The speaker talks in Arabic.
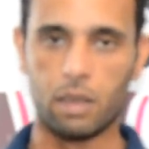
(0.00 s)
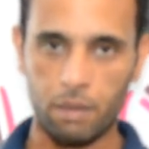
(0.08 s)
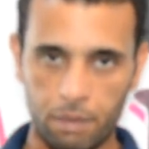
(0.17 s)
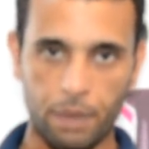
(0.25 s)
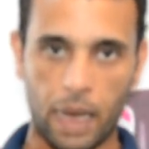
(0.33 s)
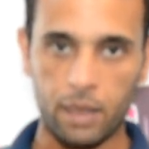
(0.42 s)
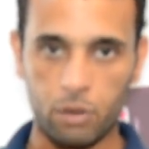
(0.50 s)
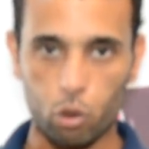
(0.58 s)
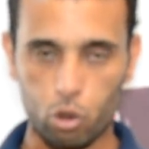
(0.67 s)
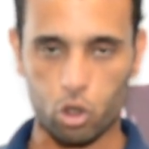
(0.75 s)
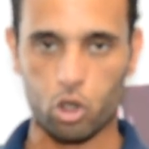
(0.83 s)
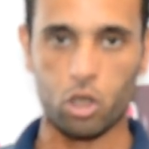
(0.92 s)
آه، ما
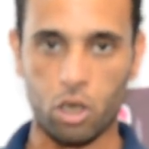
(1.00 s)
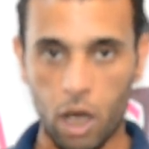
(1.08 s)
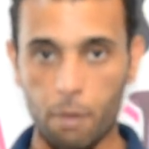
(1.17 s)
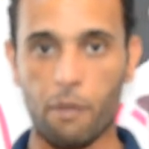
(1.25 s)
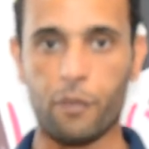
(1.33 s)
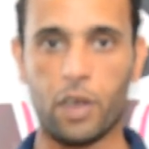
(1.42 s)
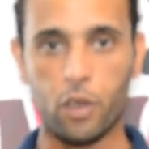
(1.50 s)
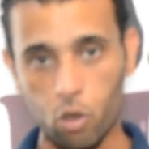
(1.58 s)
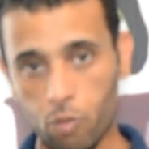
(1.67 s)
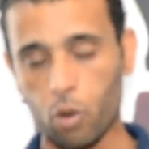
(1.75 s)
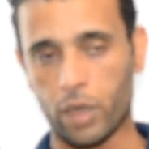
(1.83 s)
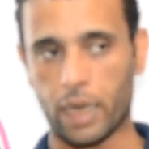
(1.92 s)
عندوش رغبه في
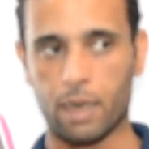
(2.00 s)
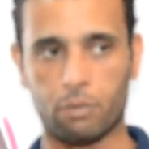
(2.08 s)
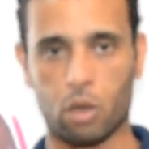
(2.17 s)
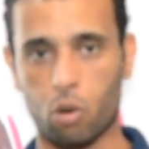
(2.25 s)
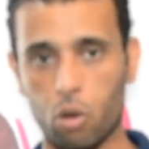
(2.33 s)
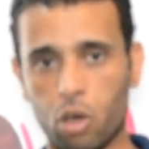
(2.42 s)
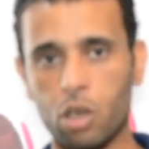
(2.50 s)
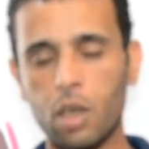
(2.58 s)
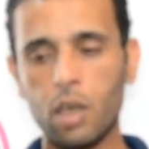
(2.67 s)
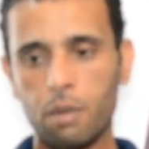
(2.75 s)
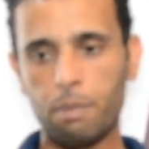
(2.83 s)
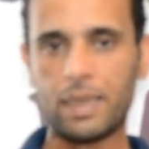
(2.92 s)
الهجوم والكلام ده كله
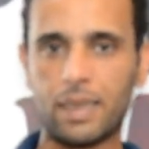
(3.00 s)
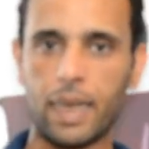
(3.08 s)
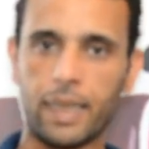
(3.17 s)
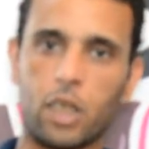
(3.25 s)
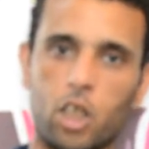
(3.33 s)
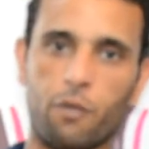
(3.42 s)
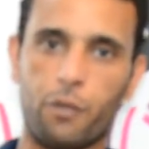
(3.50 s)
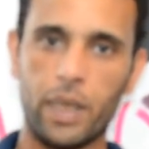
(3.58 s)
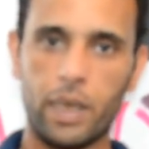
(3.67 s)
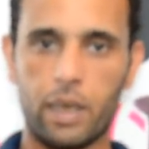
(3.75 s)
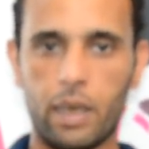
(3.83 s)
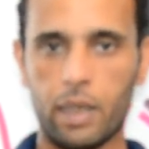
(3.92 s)
بس احنا
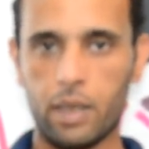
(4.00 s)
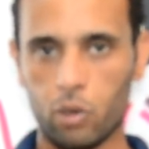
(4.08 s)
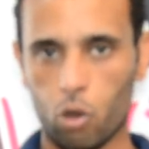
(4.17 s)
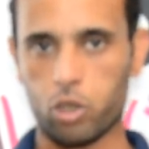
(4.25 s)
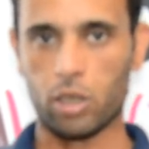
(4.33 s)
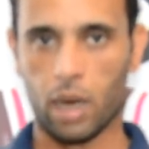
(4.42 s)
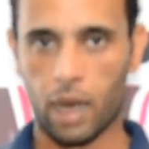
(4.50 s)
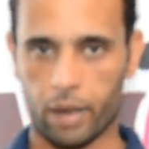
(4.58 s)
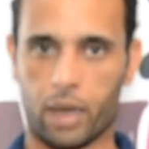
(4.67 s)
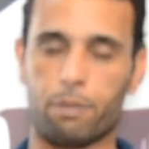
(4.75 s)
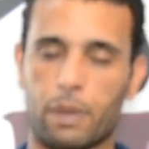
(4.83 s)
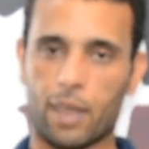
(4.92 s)
شايفين ان نقطه
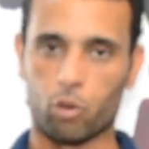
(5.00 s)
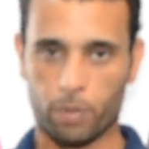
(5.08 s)
الحركه بتاعته